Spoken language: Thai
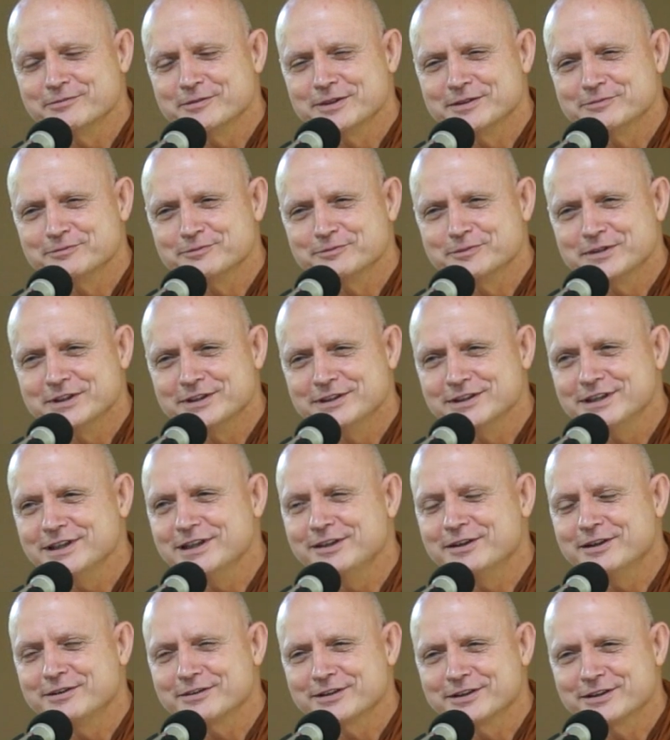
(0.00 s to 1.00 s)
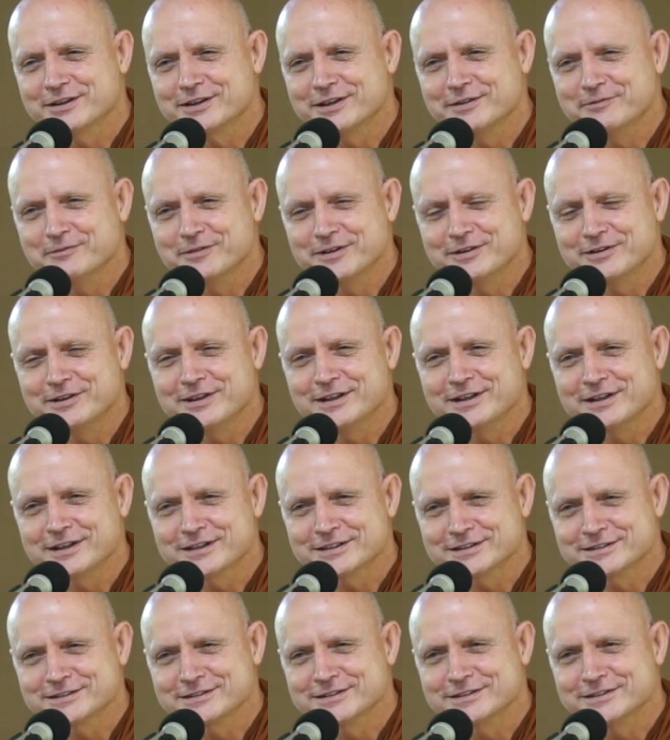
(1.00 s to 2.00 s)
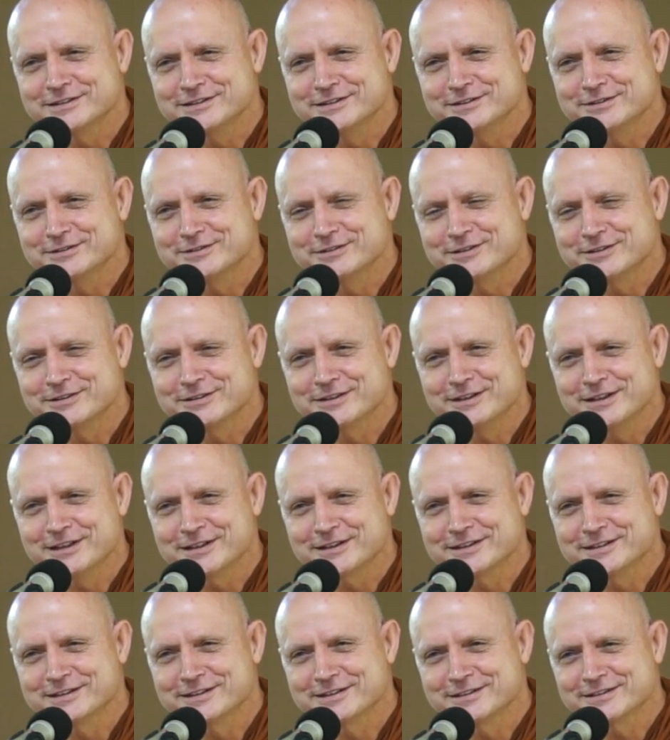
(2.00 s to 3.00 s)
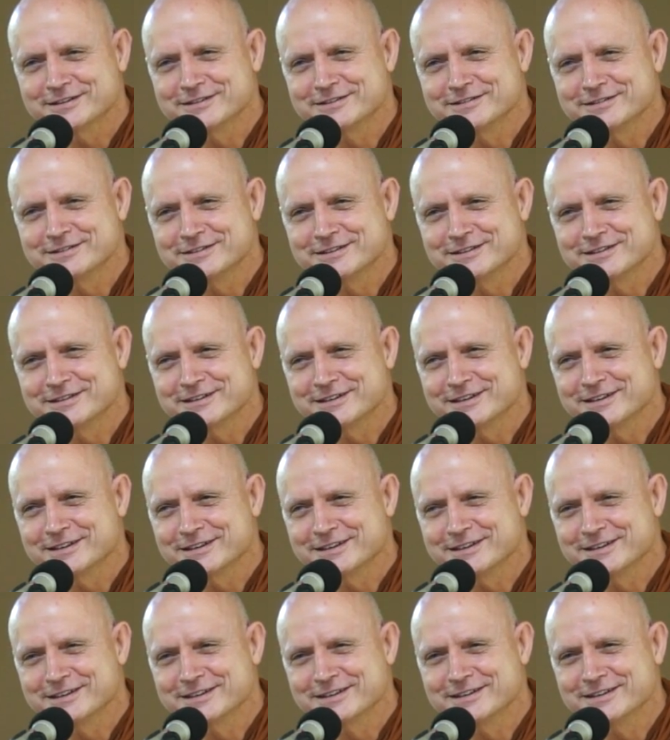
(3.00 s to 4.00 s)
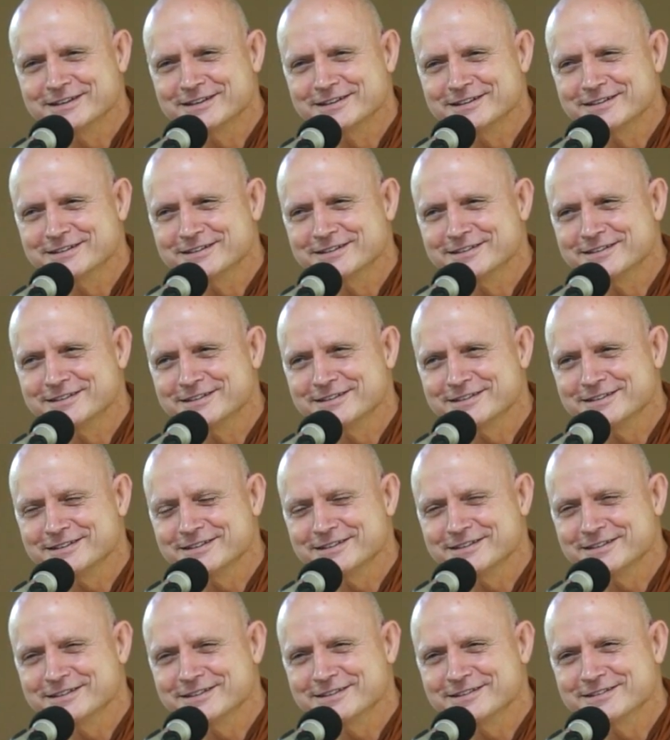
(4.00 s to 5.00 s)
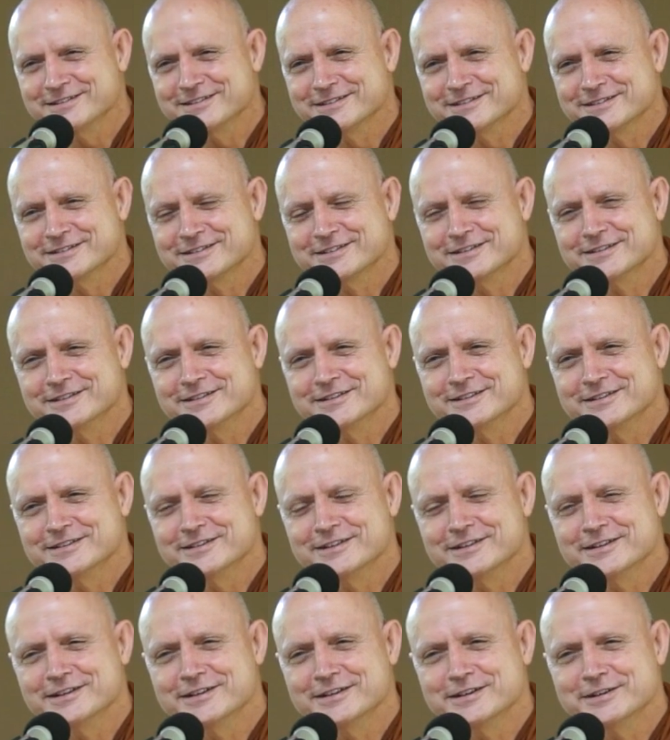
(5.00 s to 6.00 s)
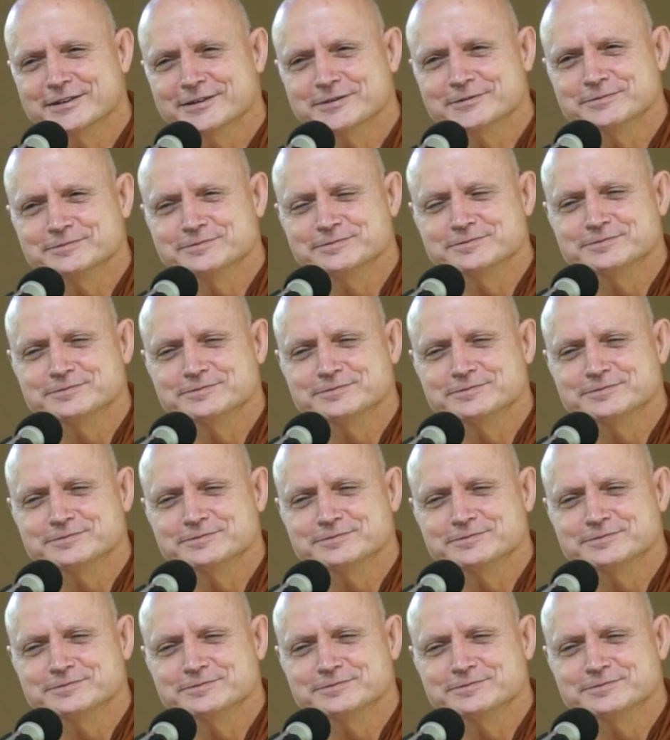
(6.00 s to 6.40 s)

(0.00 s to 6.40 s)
นเป็นที่เราเคยไปเรียนหนังสืออยู่ตอนเด็กนะ